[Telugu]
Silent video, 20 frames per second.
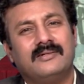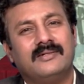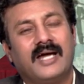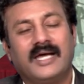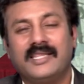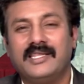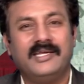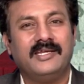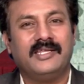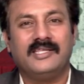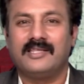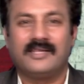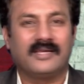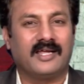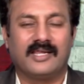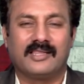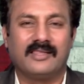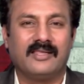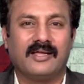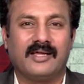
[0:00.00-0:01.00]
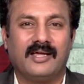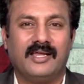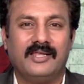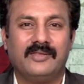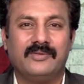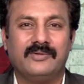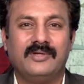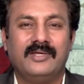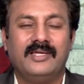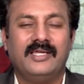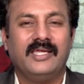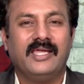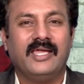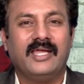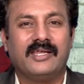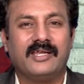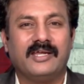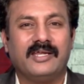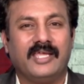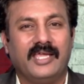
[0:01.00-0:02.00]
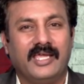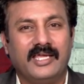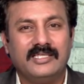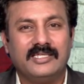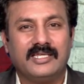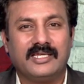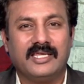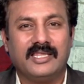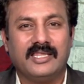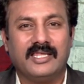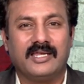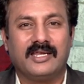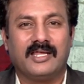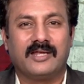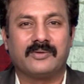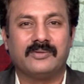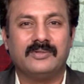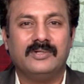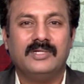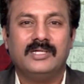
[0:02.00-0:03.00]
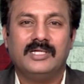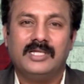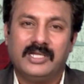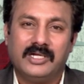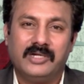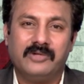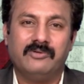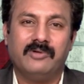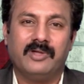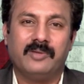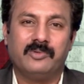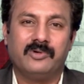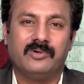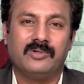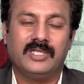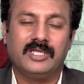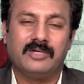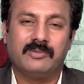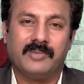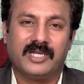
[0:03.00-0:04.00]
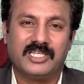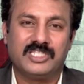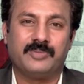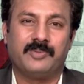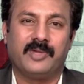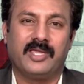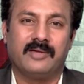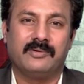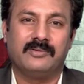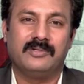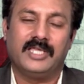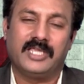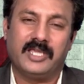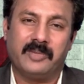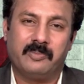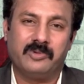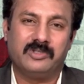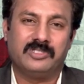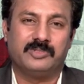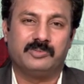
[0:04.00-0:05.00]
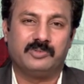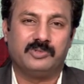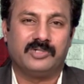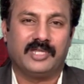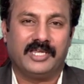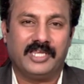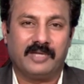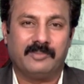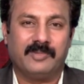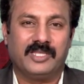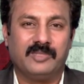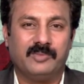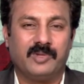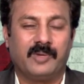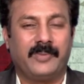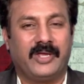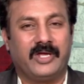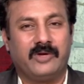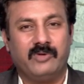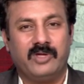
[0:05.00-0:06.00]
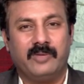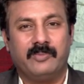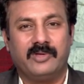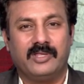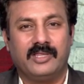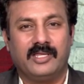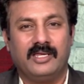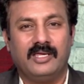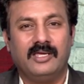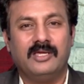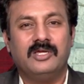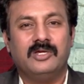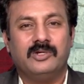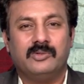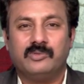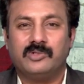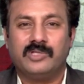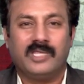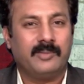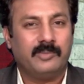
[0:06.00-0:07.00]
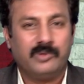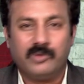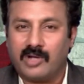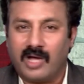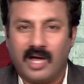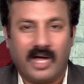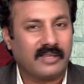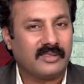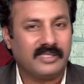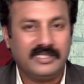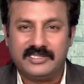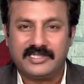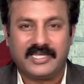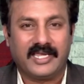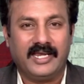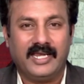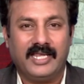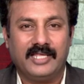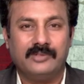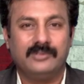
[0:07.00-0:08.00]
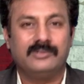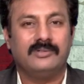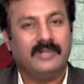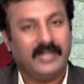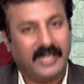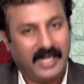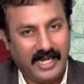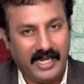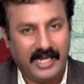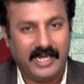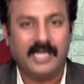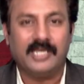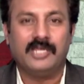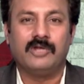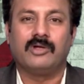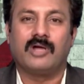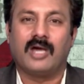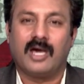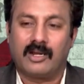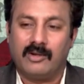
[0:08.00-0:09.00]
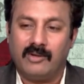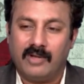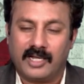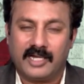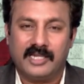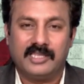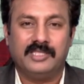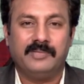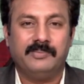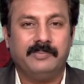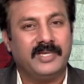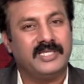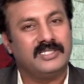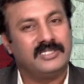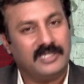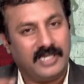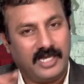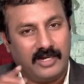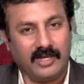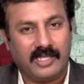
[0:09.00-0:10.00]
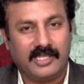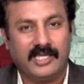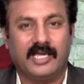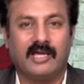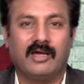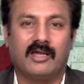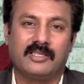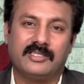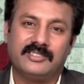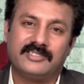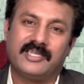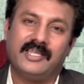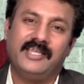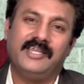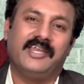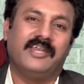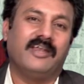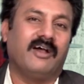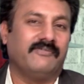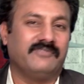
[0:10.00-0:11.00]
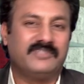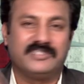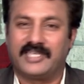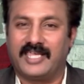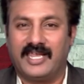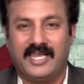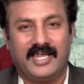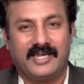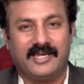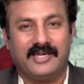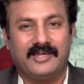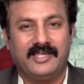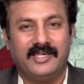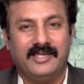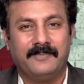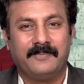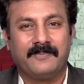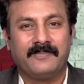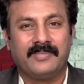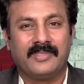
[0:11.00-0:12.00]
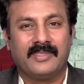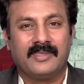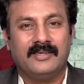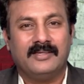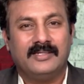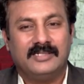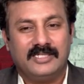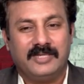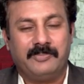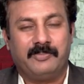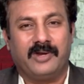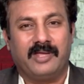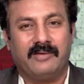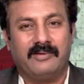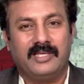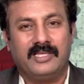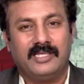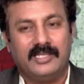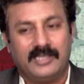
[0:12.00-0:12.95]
అదేంటి దానికి అర్థం కాలేదు ఏంటంటే ఏం జరిగింది అన్నారు నువ్వేమో నీకు మర్చిపోయావు నీకు ఎప్పుడు చెప్తుంటా నీకు మతిమరుపు ఎక్కువ అయిపోయిందని ఉదయం నువ్వు కార్ తీసుకెళ్ళలేదు నేనే నేను కార్లో అక్కడ దింపేసి నేను అదే కార్ తీసుకెళ్ళి నేను ఆఫీస్కి వెళ్ళానండి ఇప్పుడేమైంది